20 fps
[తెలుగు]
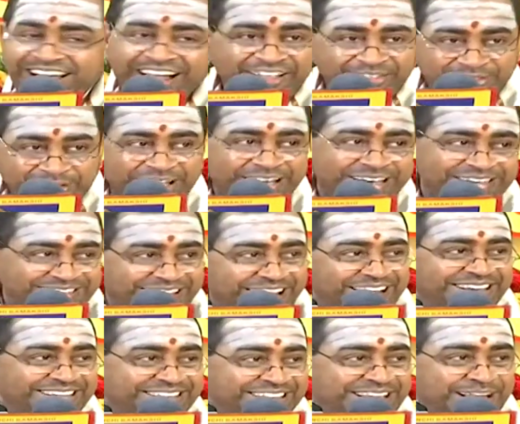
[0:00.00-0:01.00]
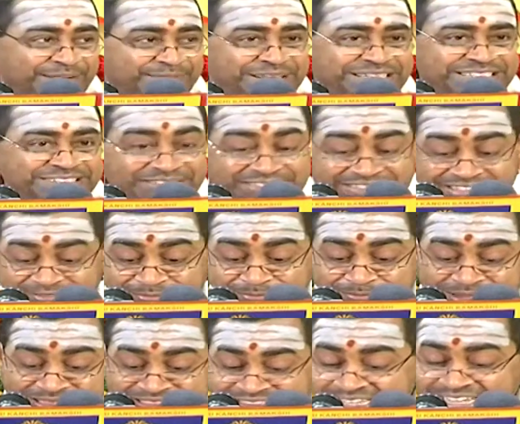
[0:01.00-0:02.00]
అందుకు ఇక్కడ జాగ్రత్తగా గమనించవలసిన
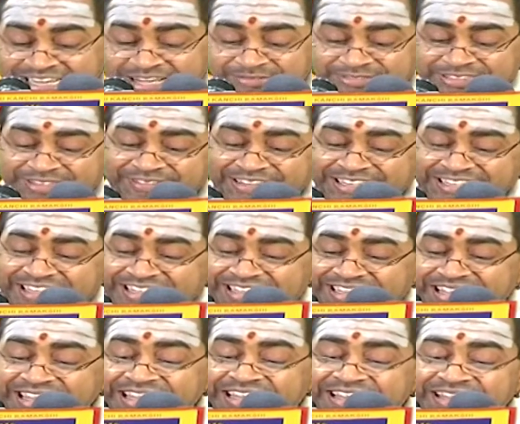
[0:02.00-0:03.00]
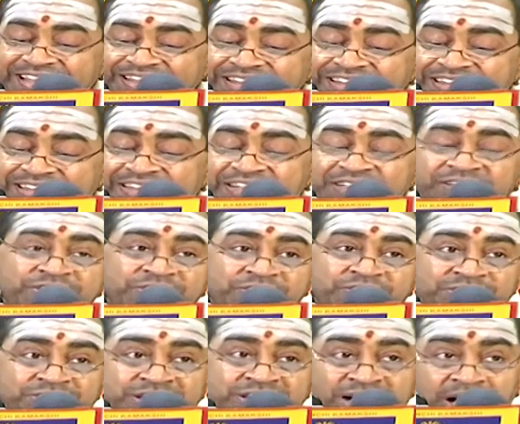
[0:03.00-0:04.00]
ప్రత్యేక అంశం ఏంటంటే
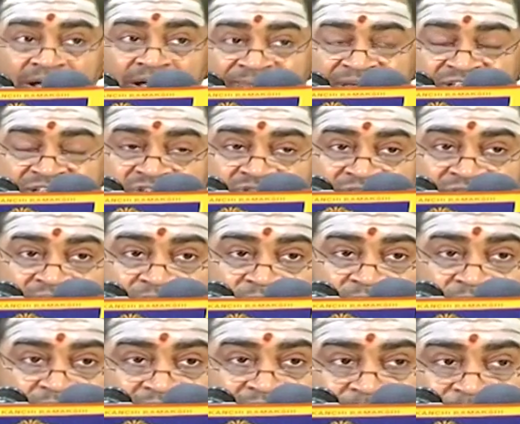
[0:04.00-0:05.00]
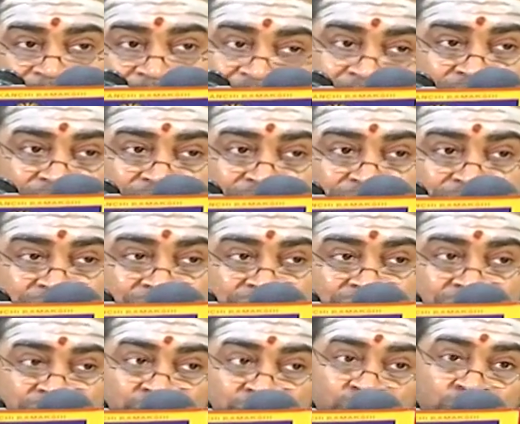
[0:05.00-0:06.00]
కామేశ్వరుడు అనే పేరు
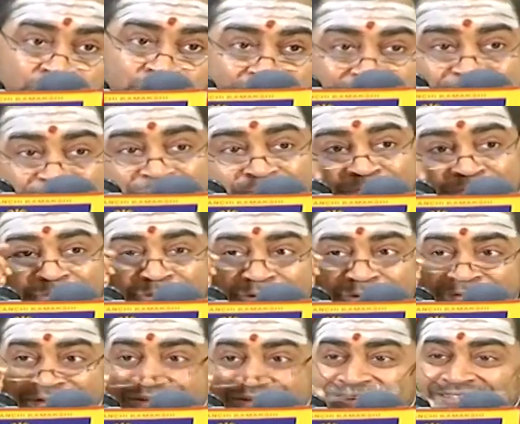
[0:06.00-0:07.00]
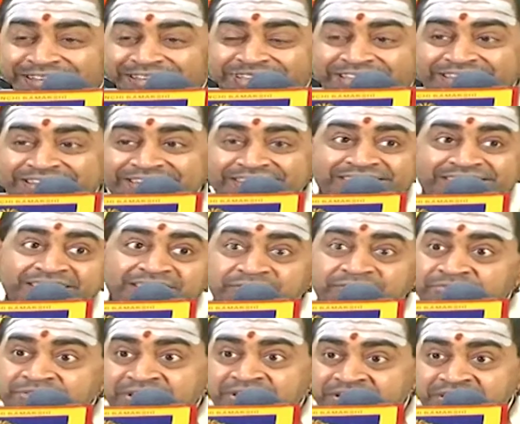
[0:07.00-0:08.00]
కుబేరుడికి కూడా ఉన్నదిటండి ఇది
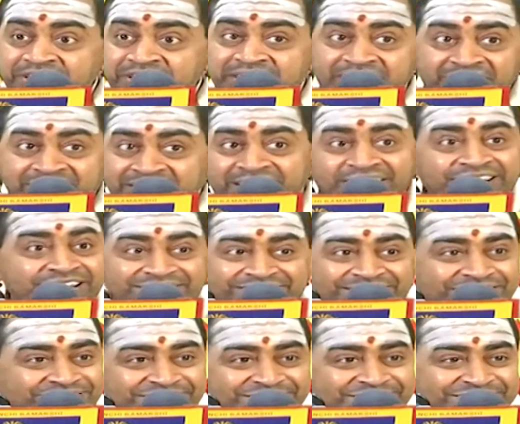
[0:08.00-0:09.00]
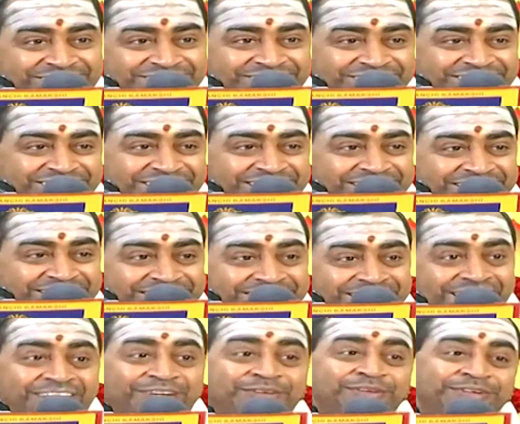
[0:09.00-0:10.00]
ఎన్ని రకాల అర్థాలు ఉంటాయి చూడండి
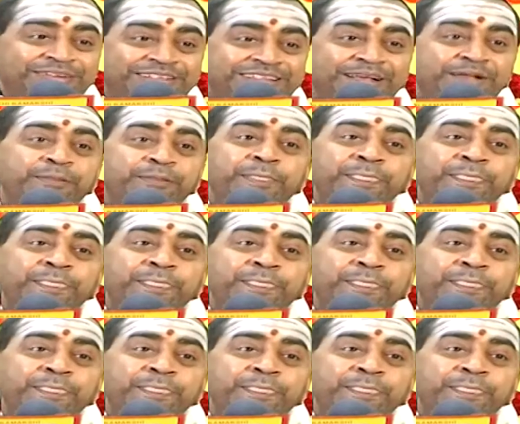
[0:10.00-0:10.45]
ఎక్కడున్నది